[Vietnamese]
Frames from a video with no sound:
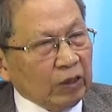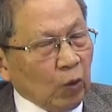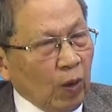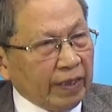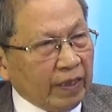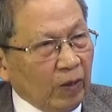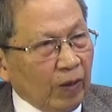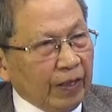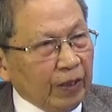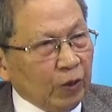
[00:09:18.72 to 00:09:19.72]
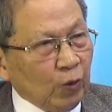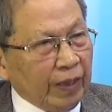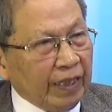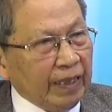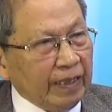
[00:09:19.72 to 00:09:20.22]
thoát khỏi chủ
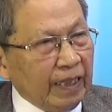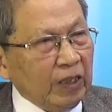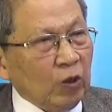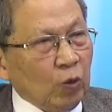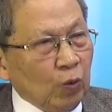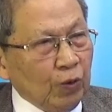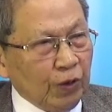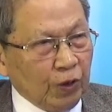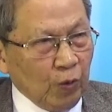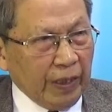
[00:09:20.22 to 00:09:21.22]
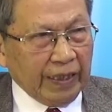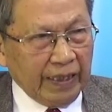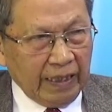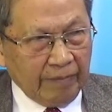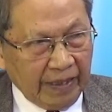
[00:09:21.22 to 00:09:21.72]
nghĩa thực dân cũ, chủ nghĩa
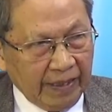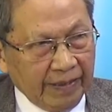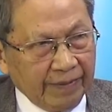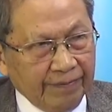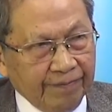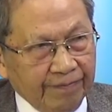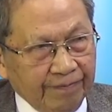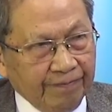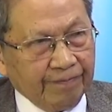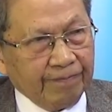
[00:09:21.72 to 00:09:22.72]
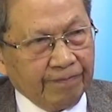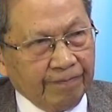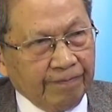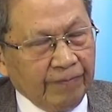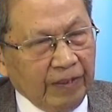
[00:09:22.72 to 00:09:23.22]
thực dân mới.
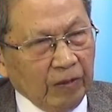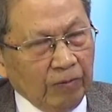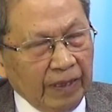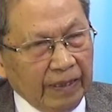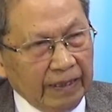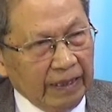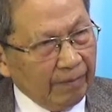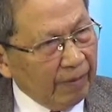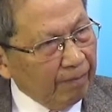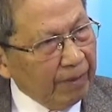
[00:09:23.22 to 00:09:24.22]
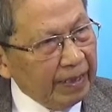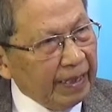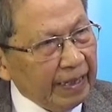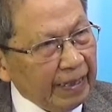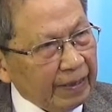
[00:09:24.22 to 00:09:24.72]
Chúng ta nhớ những năm năm mươi
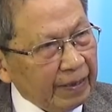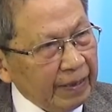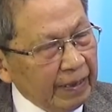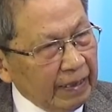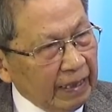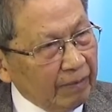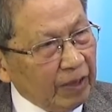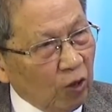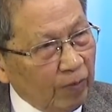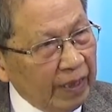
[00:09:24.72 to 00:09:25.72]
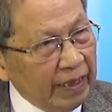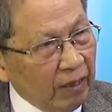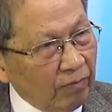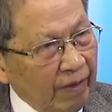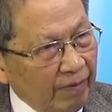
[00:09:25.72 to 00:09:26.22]
thế kỷ trước, năm sáu mươi,
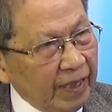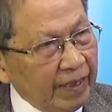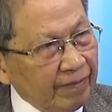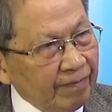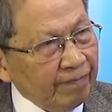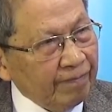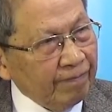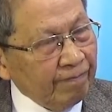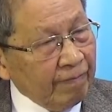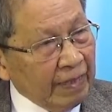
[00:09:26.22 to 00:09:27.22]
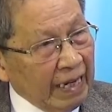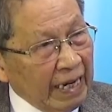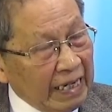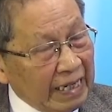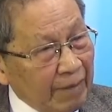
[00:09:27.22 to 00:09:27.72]
năm bảy mươi,
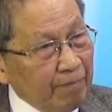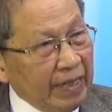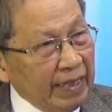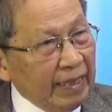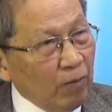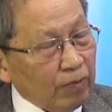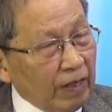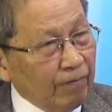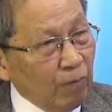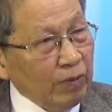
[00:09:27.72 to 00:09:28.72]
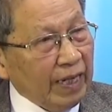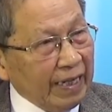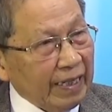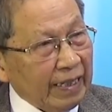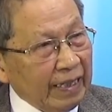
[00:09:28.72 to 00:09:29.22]
hàng trăm dân tộc đã vùng
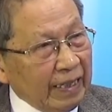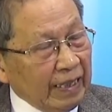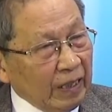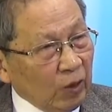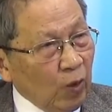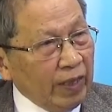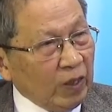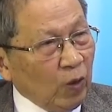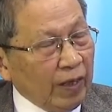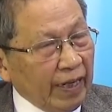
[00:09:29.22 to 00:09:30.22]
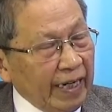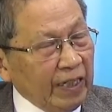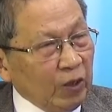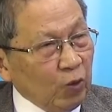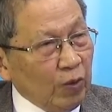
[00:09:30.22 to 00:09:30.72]
dậy thoát khỏi
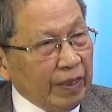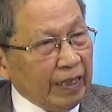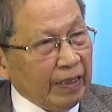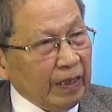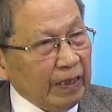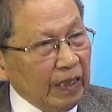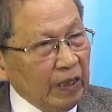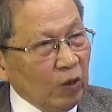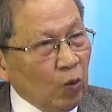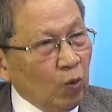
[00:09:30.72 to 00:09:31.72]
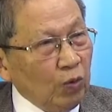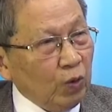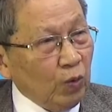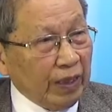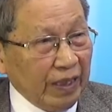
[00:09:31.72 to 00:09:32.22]
ách chủ nghĩa thực dân cũ,
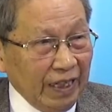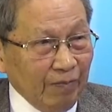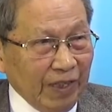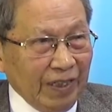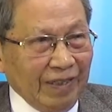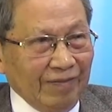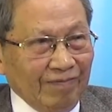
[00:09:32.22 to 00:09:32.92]
chủ nghĩa thực dân mới.